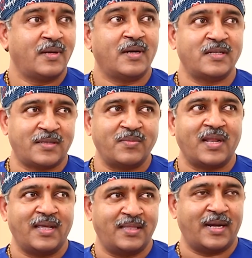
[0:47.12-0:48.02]
ఇట్ ఈస్
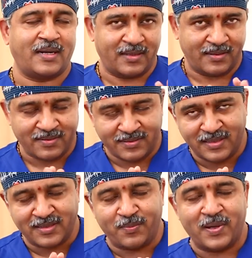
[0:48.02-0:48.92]
సంథింగ్ లైక్ దాట్
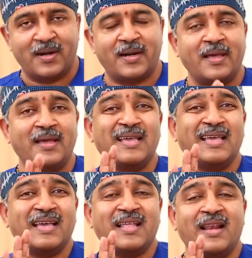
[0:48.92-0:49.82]
నేను చెప్పాలంటే
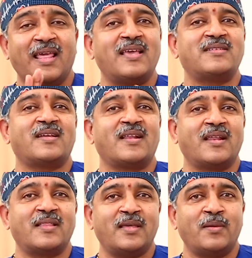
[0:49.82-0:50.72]
లేజర్
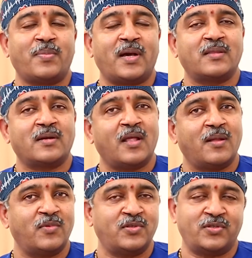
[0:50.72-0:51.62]
అనేది
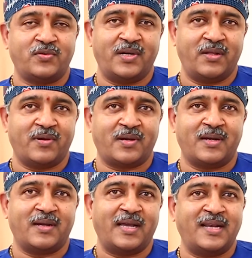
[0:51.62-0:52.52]
పాతకాలం నుంచి ఉండే
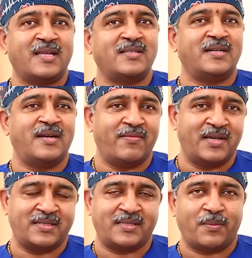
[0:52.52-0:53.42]
ఒక ఎనర్జీ
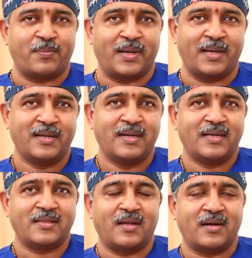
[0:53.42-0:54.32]
డివైజే తప్ప
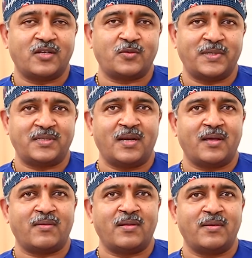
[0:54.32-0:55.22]
దాంట్లో
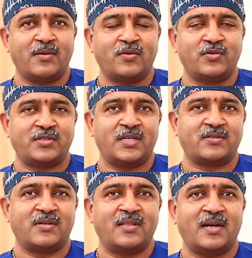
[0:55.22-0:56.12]
స్పెషల్గా యూజ్
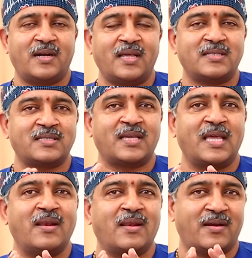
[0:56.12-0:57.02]
చేస్తున్నది ఏంటంటే
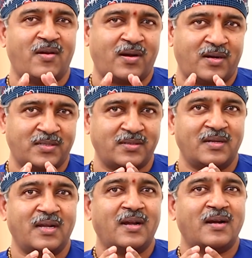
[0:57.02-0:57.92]
స్కిన్ డాక్టర్స్
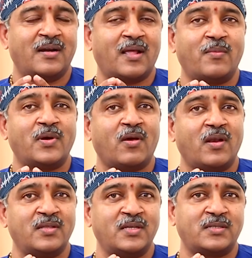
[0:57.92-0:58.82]

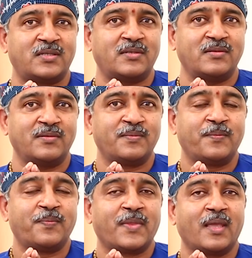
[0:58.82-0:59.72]
డర్మటాలజిస్టు
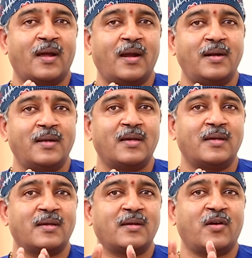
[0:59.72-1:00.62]
అండ్
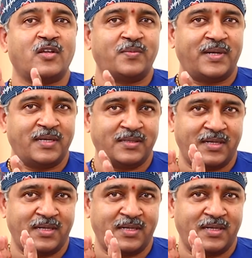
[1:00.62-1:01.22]
కాస్మెటిక్